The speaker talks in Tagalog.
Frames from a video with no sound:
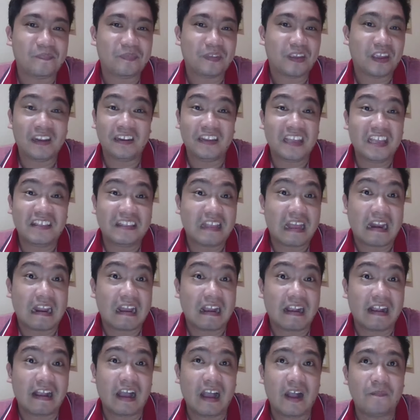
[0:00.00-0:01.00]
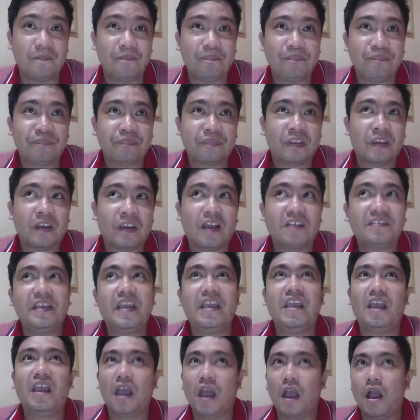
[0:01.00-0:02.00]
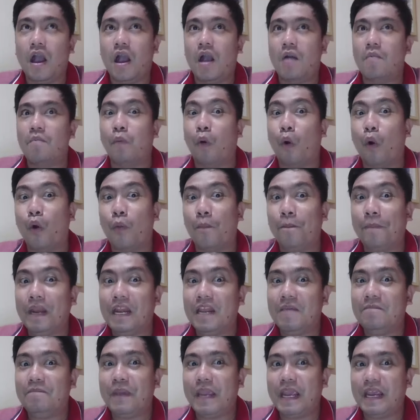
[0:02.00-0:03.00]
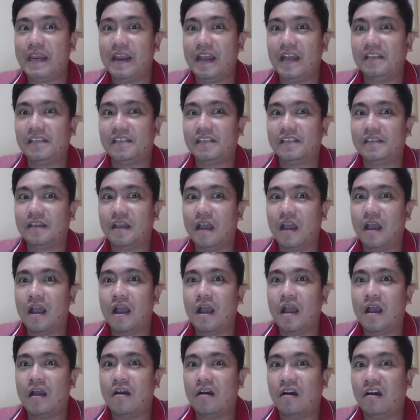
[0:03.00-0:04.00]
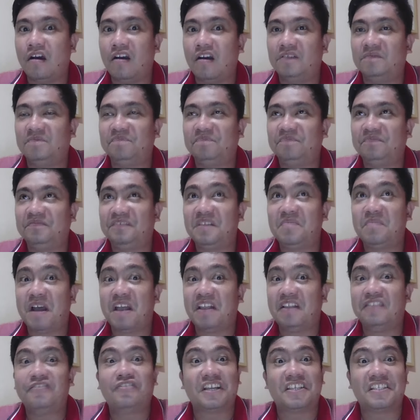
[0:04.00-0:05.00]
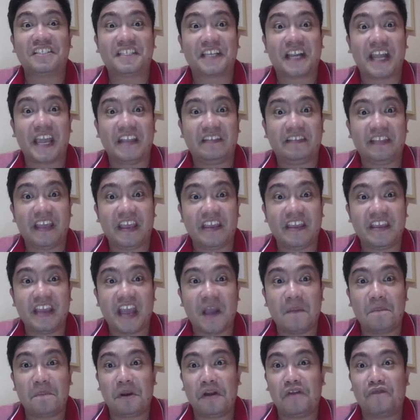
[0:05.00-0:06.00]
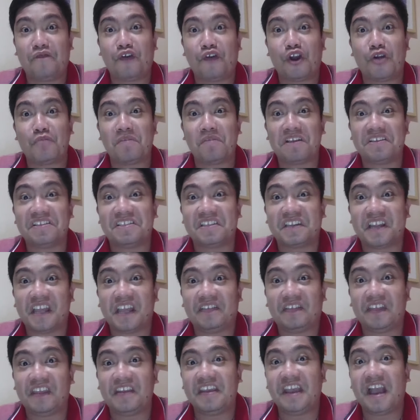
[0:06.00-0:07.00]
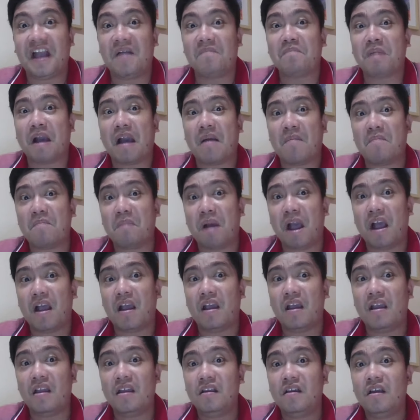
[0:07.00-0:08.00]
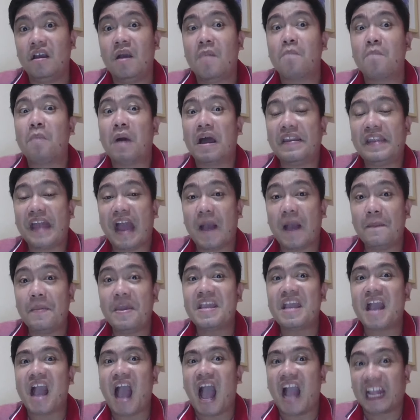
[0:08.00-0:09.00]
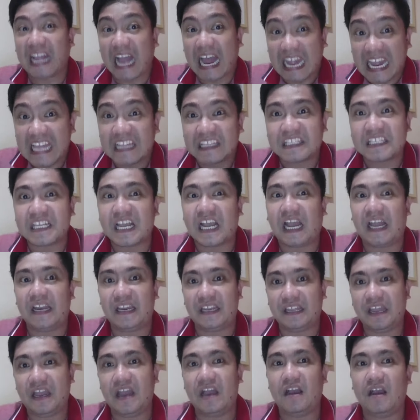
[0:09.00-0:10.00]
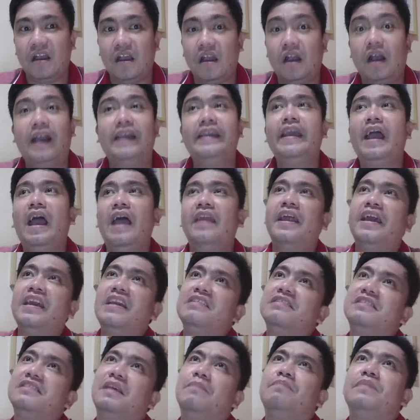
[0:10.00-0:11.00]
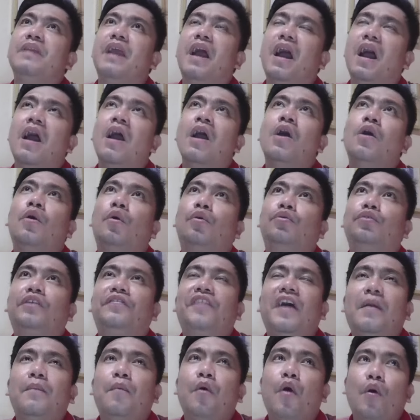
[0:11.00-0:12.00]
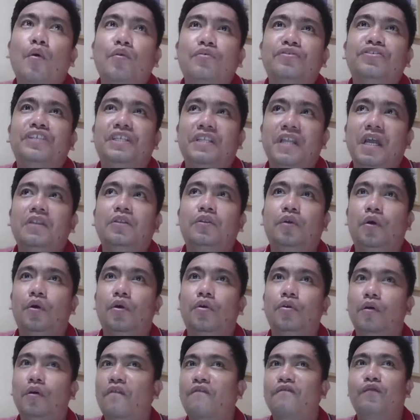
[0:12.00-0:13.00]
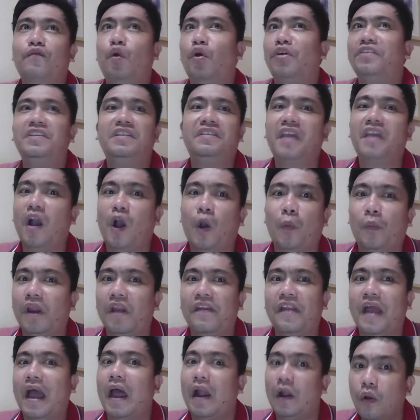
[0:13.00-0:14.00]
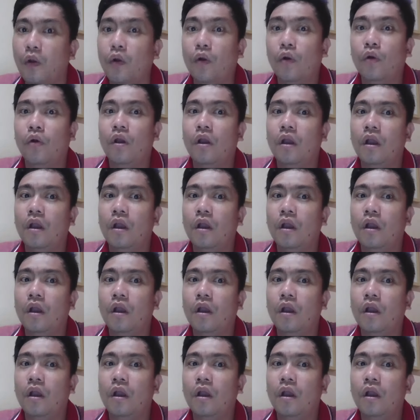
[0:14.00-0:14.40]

Hindi talaga. Kasi buong Pilipinas, oh, 'di ba? Trust rating niya, performance rating niya ang baba madaming galit sa kanya. Kaya naisip niya, kung tatakbo akong senador, of course hindi ako mananalo.